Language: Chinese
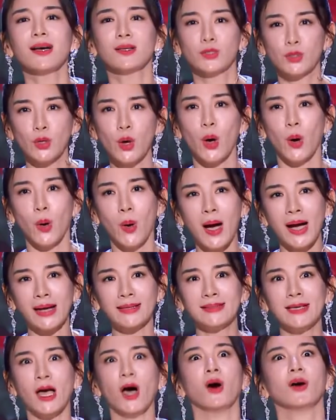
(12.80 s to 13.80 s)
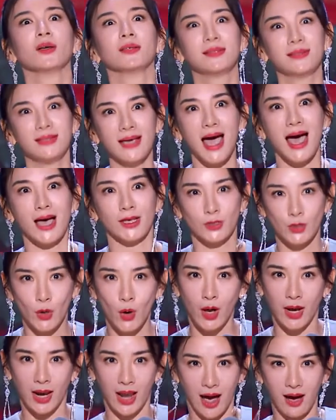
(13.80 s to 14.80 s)
错花轿嫁错
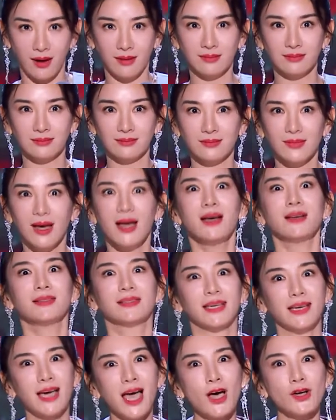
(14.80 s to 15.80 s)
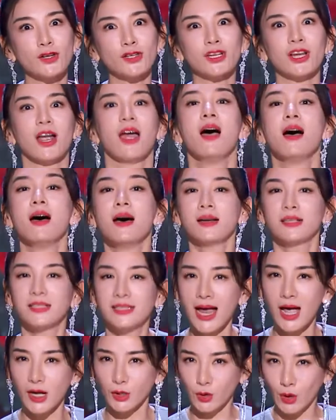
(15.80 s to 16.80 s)
郎。秦昊是
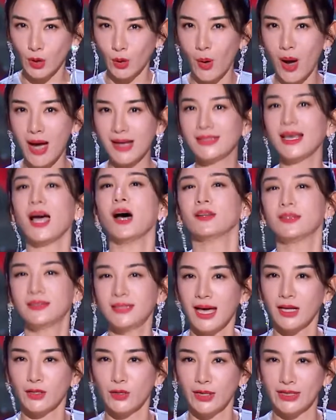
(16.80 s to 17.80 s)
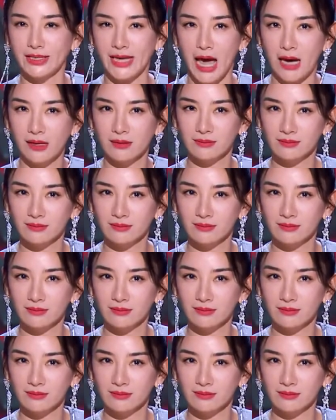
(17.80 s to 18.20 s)
上对花轿嫁对娘，